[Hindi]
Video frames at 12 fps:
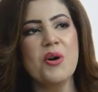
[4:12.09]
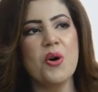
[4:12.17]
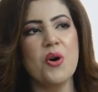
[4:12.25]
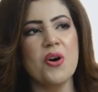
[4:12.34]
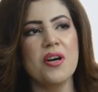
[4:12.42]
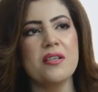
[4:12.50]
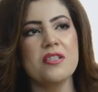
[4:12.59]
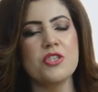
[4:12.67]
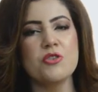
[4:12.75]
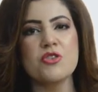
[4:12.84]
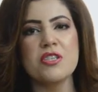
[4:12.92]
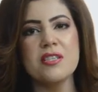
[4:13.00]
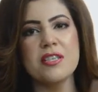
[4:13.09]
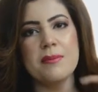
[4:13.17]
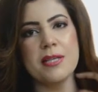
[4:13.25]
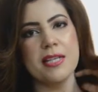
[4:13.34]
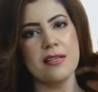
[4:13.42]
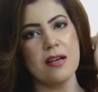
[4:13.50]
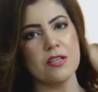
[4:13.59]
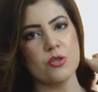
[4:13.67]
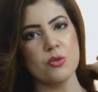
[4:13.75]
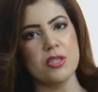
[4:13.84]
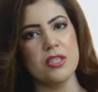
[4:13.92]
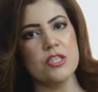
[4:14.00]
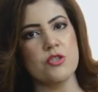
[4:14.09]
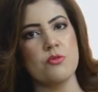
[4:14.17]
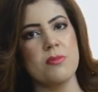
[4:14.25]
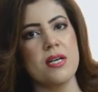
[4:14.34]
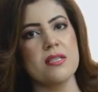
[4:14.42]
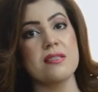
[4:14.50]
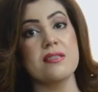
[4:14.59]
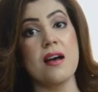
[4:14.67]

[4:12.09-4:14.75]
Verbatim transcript: और ट्यूशन की मेरी क्लास होती थी सुबह